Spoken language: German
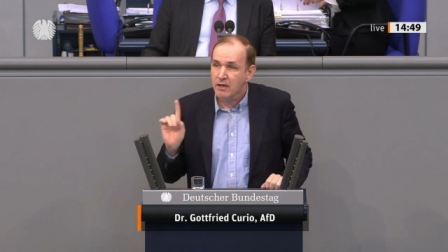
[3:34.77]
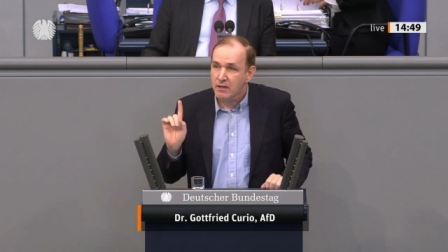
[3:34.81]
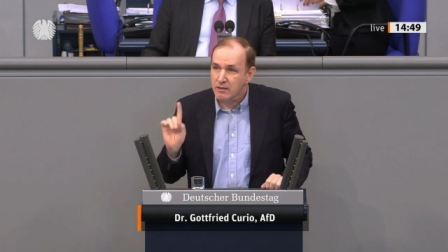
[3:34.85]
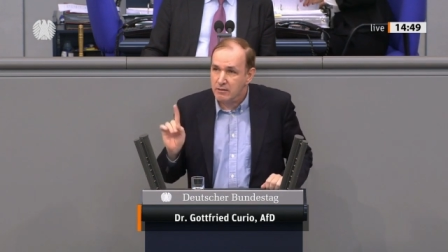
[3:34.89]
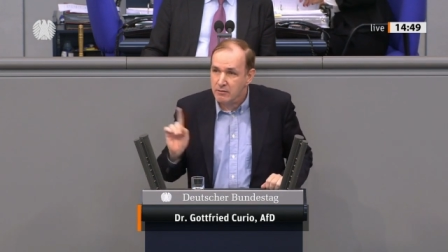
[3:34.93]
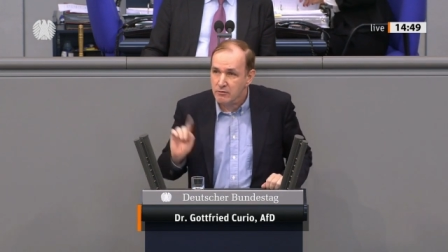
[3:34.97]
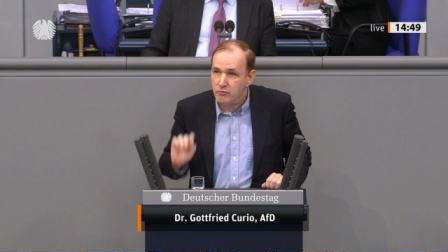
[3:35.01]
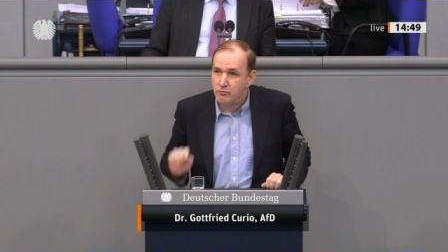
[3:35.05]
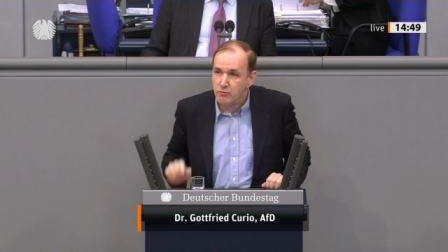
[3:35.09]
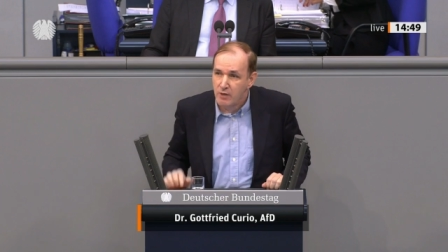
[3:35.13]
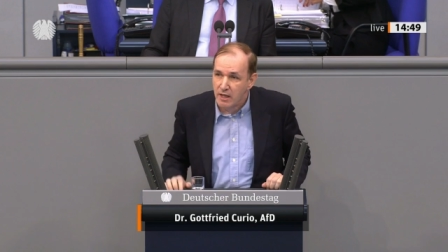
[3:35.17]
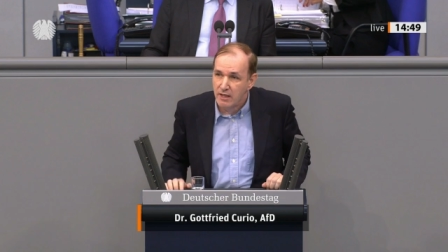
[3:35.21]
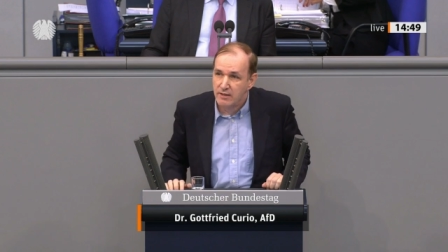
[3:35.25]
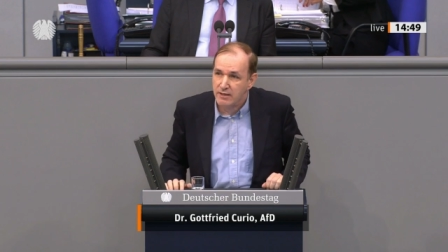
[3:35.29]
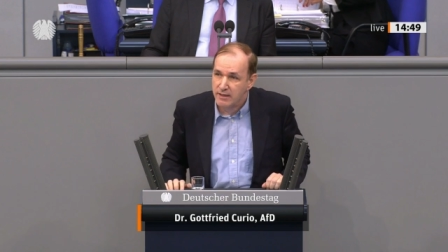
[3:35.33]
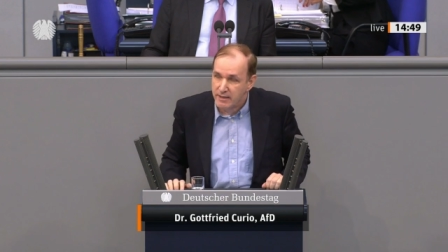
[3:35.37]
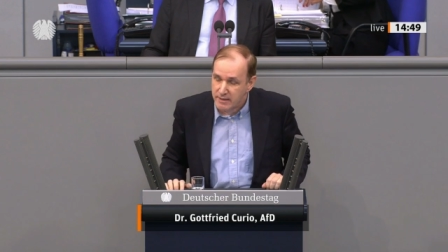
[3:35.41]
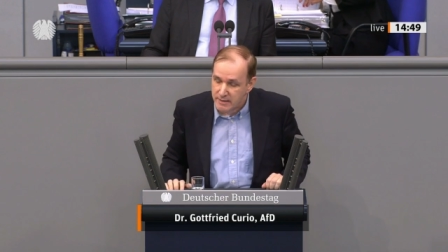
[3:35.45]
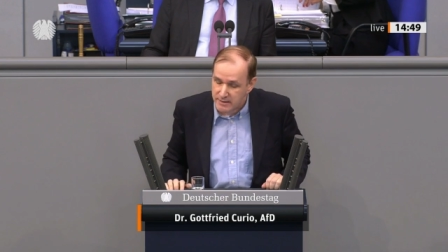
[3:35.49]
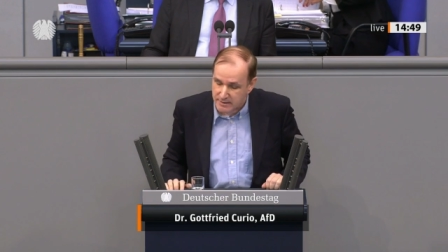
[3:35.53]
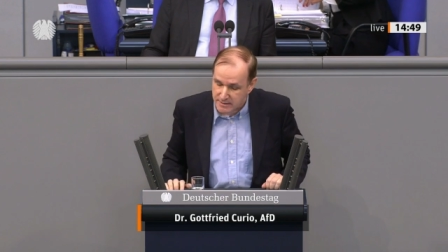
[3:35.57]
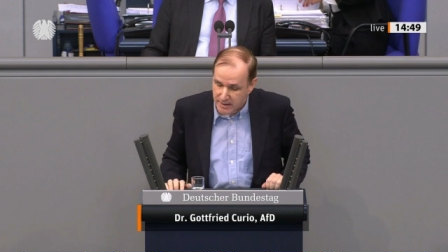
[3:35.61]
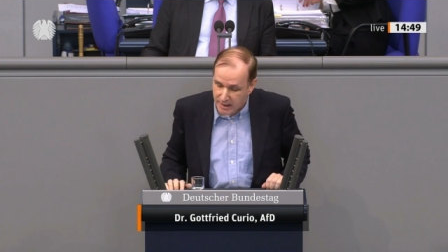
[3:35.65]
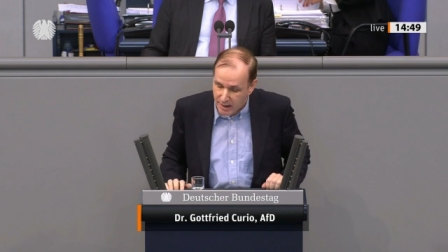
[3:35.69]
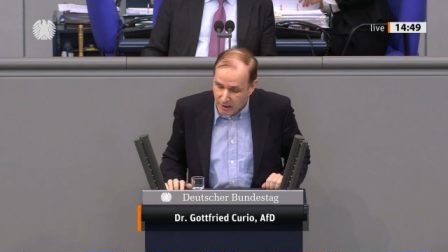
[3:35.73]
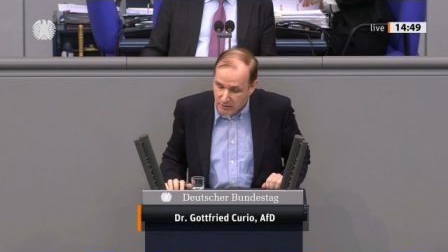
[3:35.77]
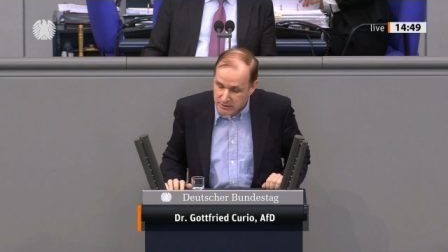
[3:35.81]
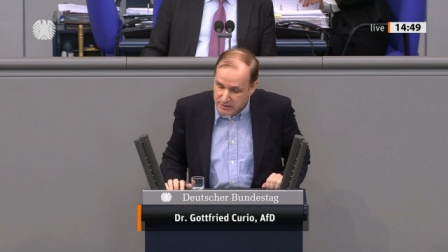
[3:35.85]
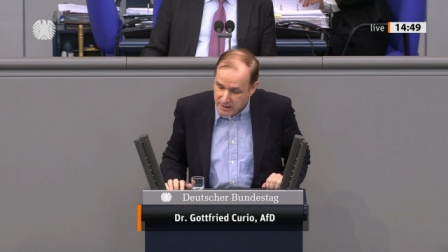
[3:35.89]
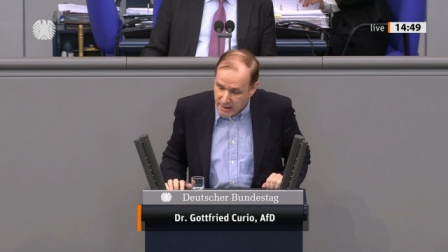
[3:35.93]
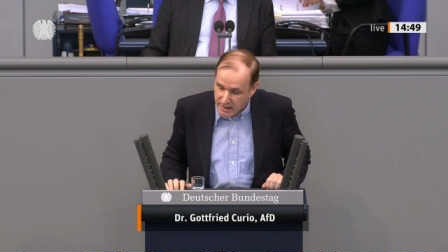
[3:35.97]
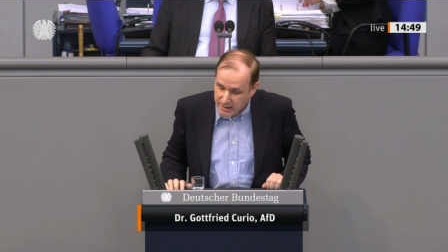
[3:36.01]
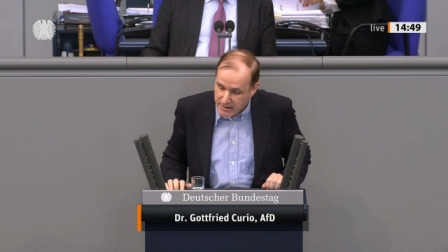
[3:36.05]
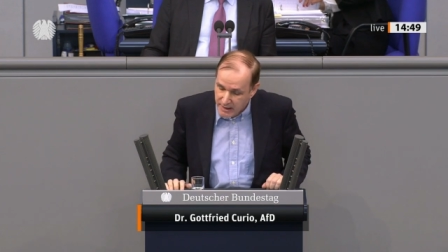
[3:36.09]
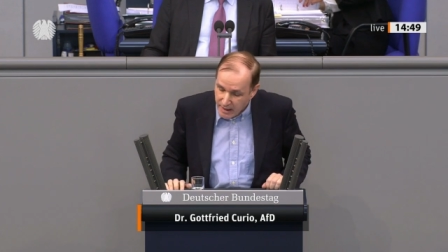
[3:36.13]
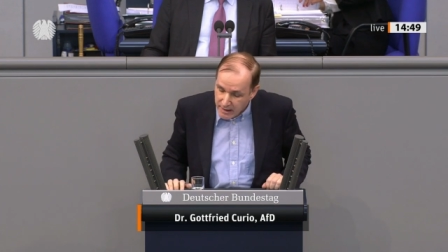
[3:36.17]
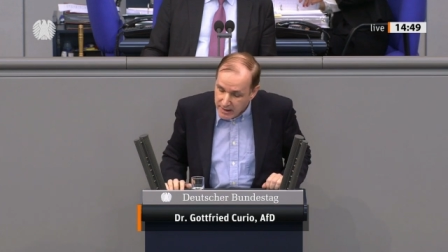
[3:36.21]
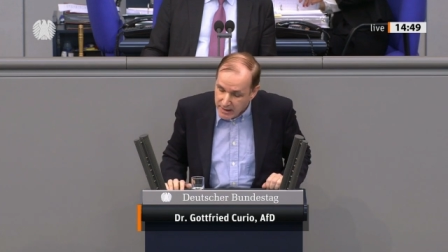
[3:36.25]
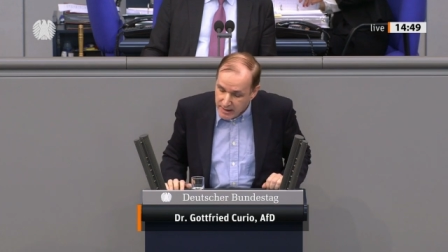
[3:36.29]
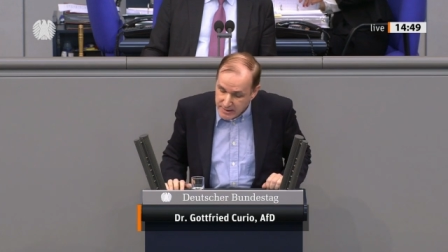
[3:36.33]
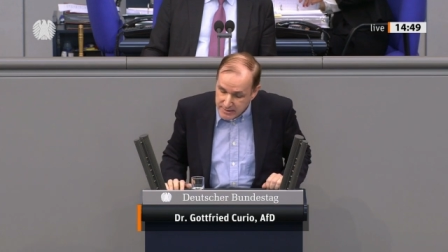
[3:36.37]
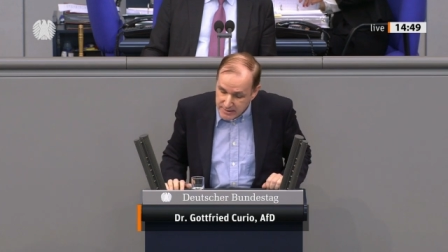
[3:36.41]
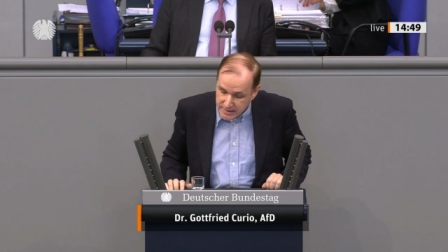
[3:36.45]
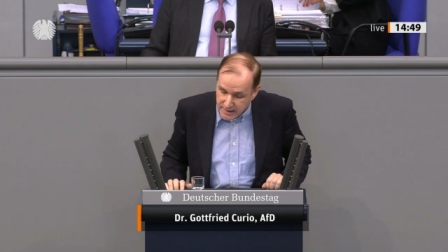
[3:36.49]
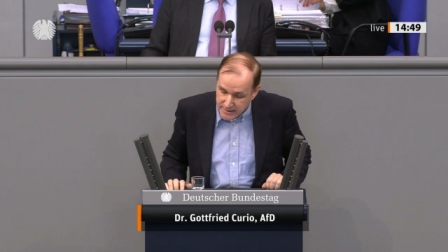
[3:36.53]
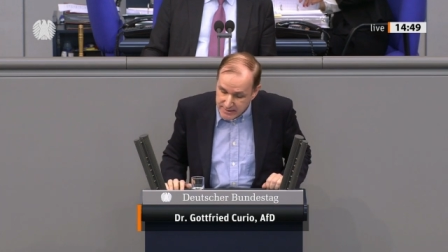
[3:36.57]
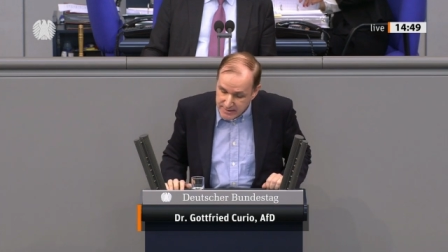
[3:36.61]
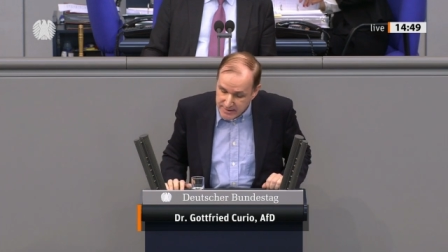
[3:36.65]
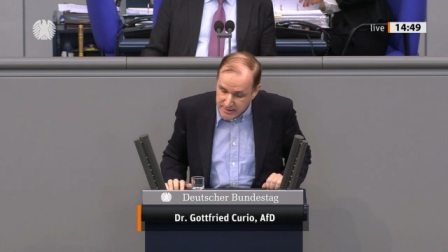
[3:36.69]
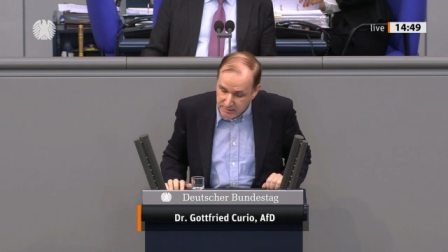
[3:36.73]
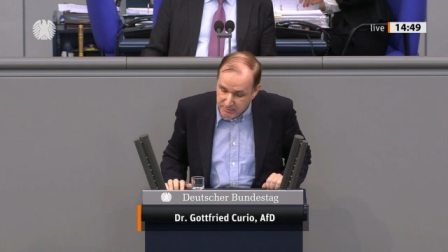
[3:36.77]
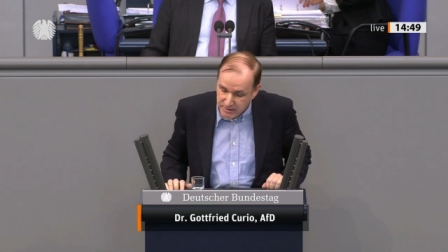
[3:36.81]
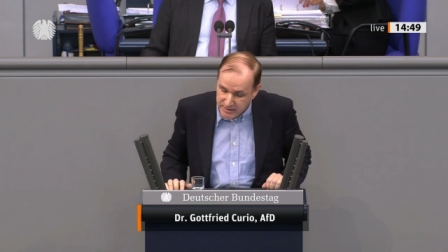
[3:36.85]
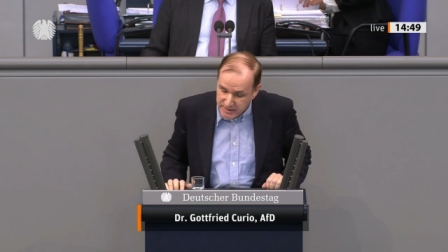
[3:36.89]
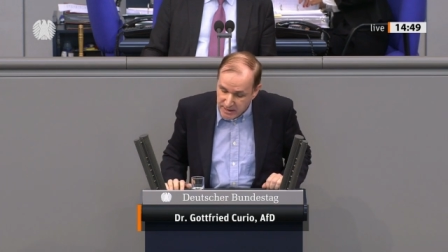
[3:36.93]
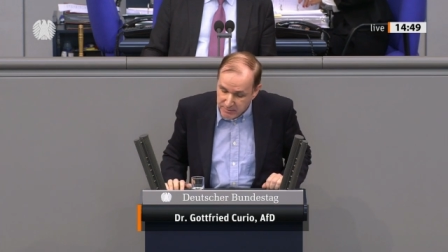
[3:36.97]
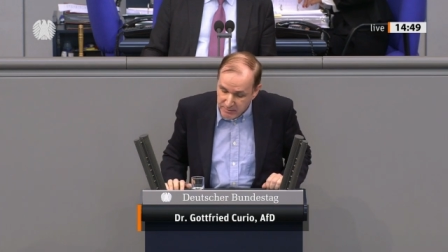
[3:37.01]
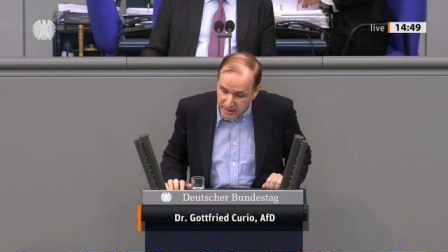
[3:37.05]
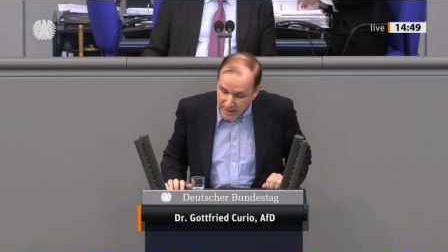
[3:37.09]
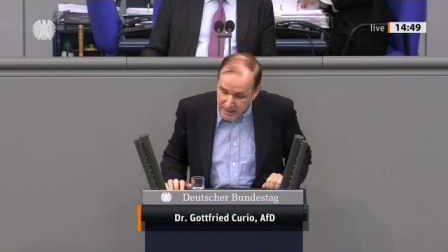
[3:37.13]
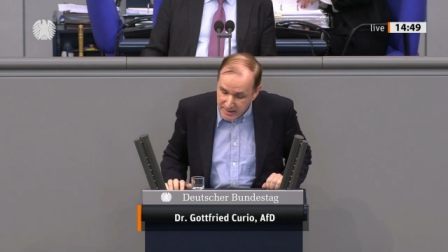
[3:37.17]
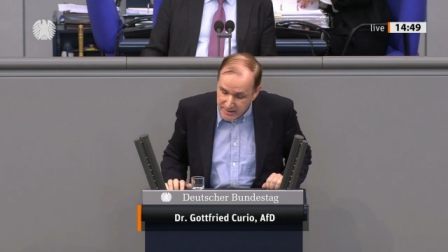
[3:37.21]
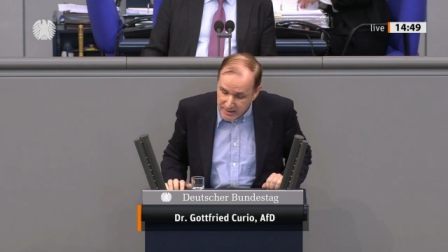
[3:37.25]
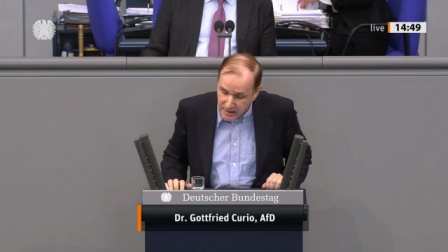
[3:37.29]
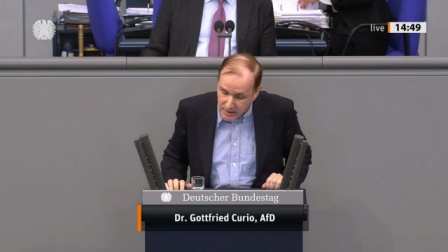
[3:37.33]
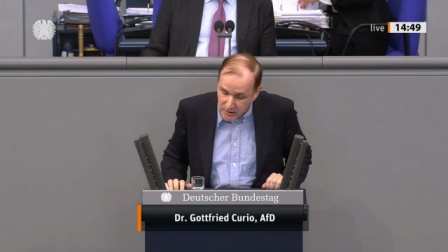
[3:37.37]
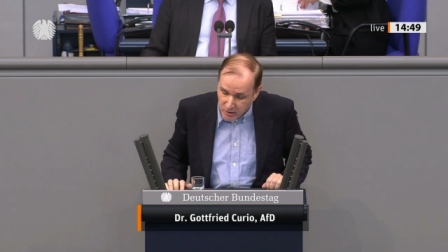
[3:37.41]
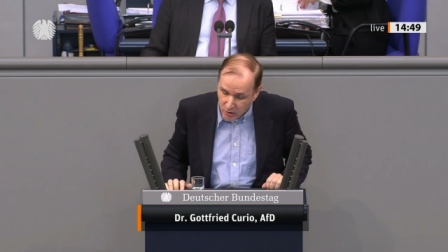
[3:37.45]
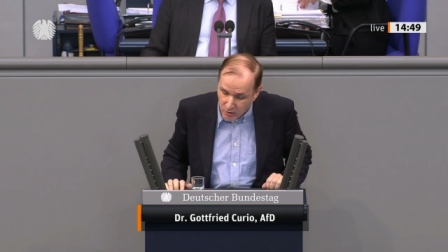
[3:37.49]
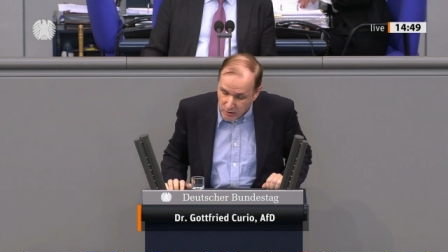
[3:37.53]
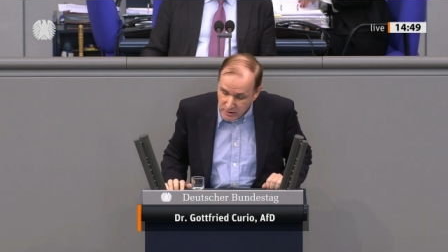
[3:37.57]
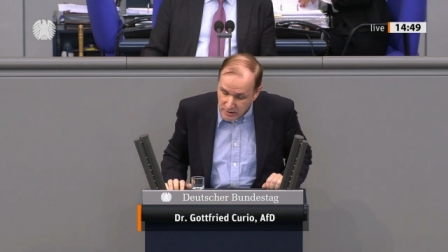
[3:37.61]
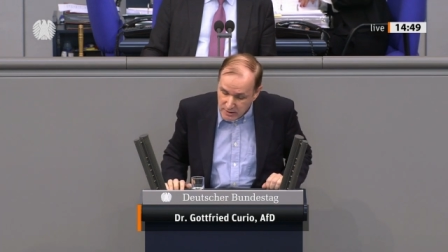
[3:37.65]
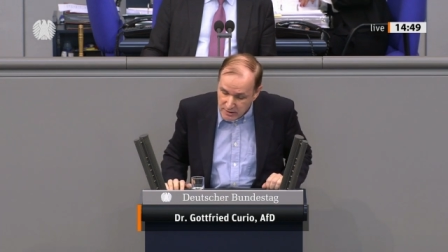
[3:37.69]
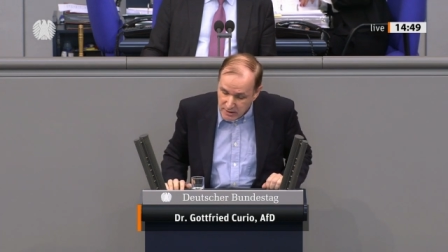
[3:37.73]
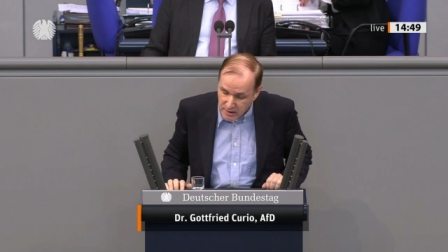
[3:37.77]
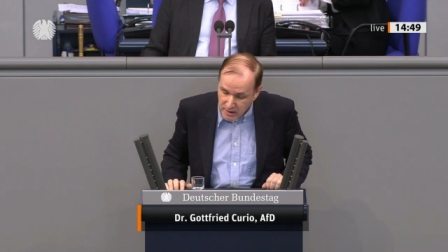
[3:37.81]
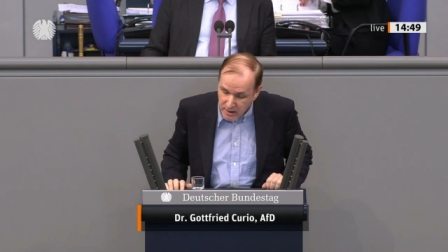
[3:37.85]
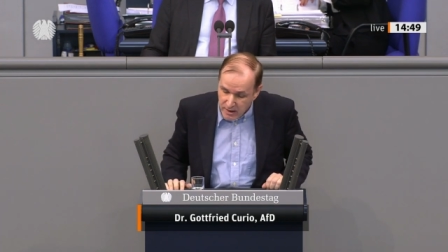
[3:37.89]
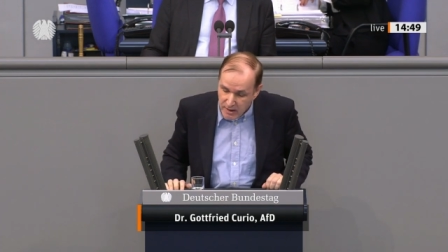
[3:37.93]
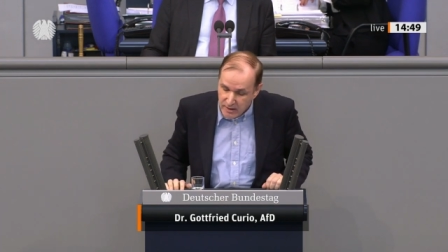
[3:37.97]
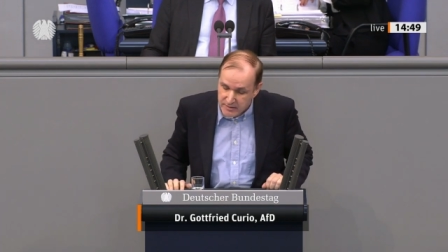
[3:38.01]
nur nicht auseinandersetzen mit dem Hintergrund,